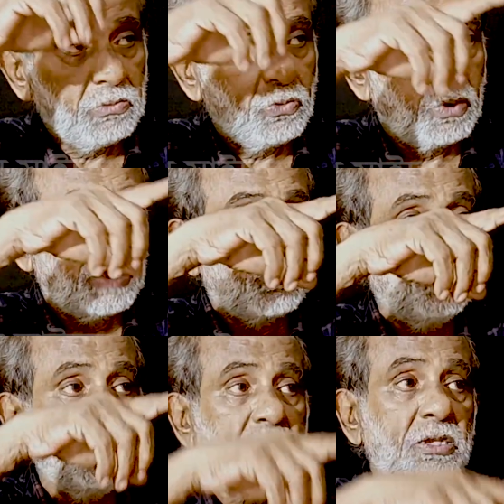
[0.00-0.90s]
ওনার
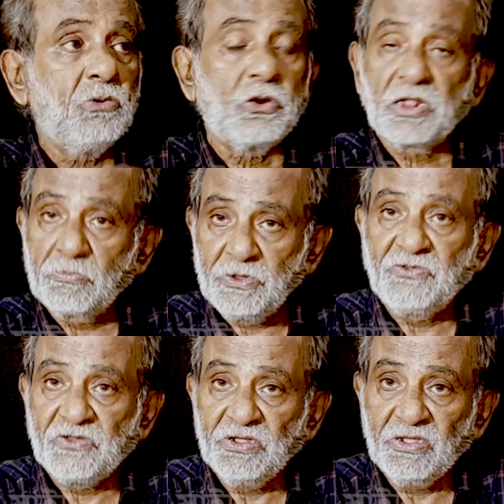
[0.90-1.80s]
ছবিটা কি হঠাৎ
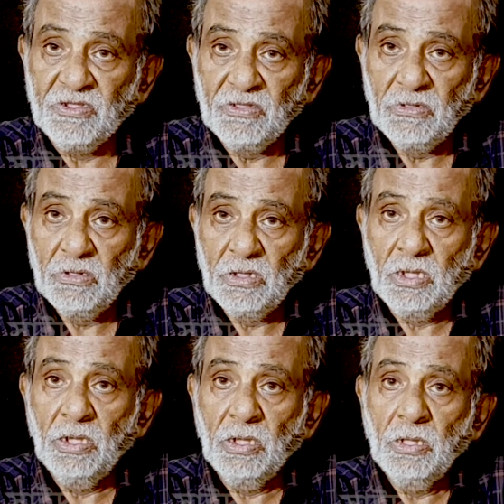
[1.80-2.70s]
বৃষ্টি
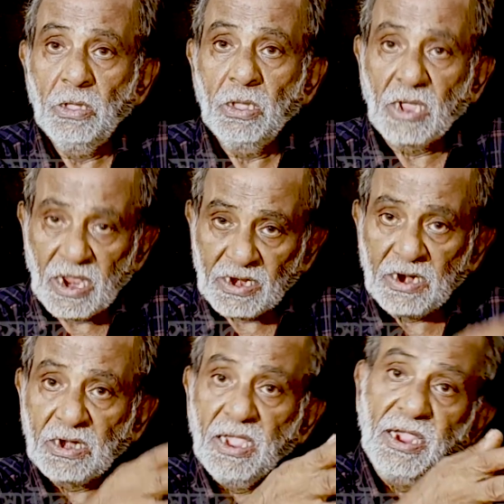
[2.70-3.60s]
হ্যাঁ
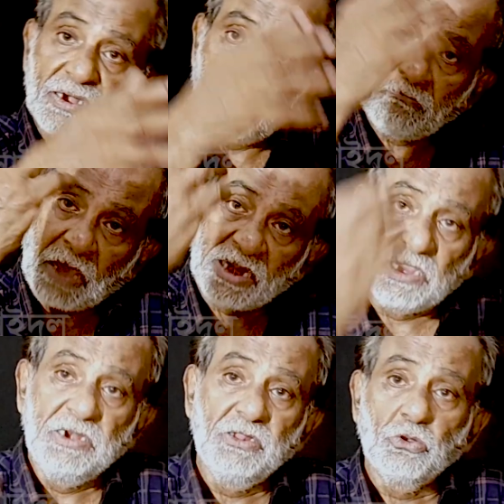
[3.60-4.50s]
ক্যালকাটায় একটা
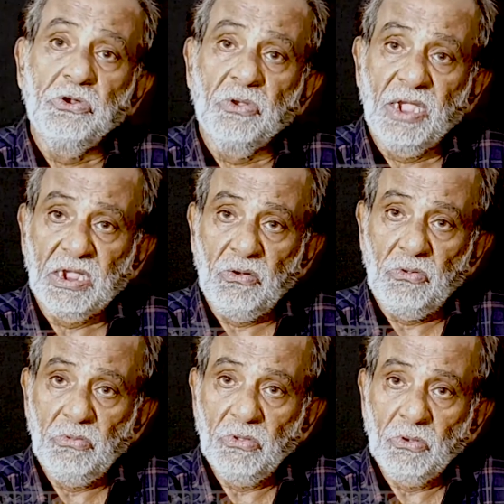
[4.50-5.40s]
মার্কেটই তৈরি হয়ে গেল
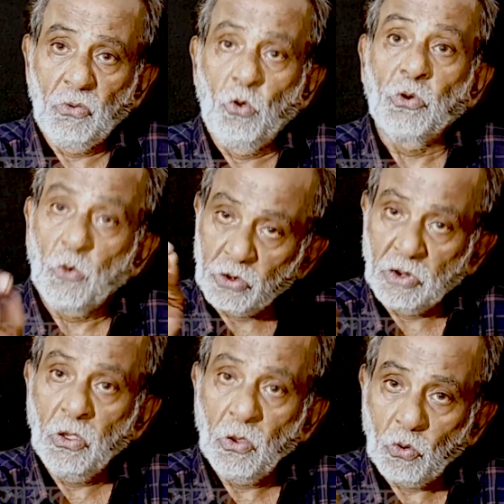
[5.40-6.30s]
ওর অন্য
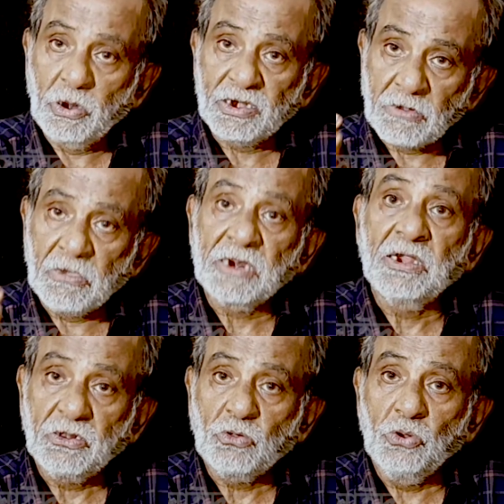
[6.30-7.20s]
ওর একটা
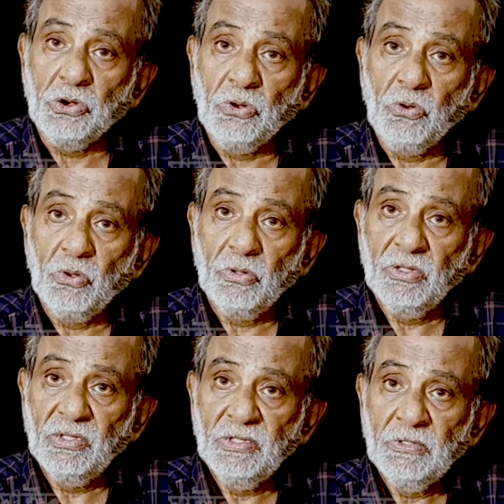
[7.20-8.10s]
মার্কেট তৈরি হলো
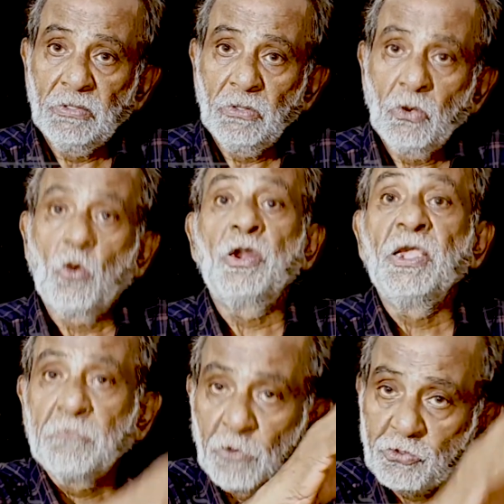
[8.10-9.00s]

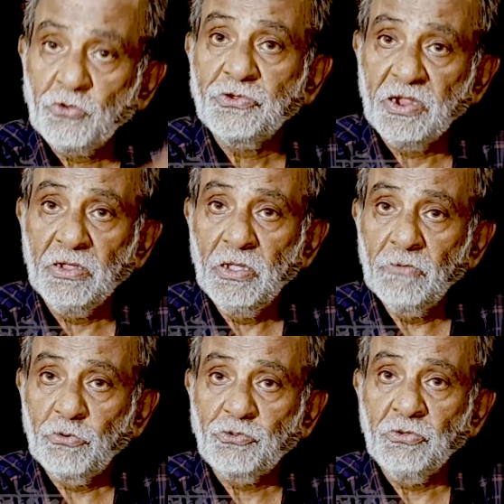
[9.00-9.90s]
অনেক বছর সে
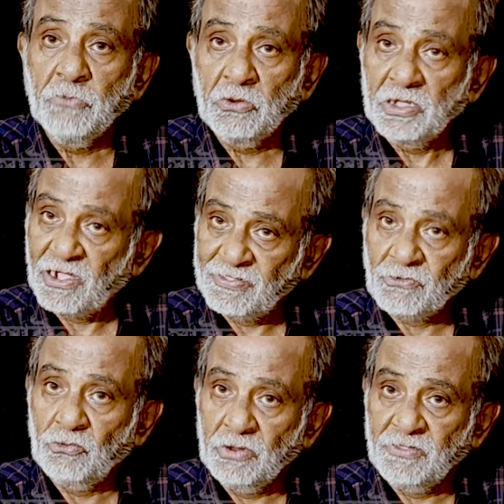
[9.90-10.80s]
পশ্চিমবঙ্গে কাজ
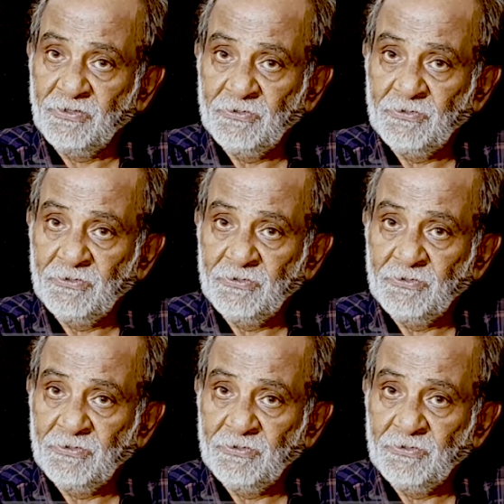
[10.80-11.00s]
করেছে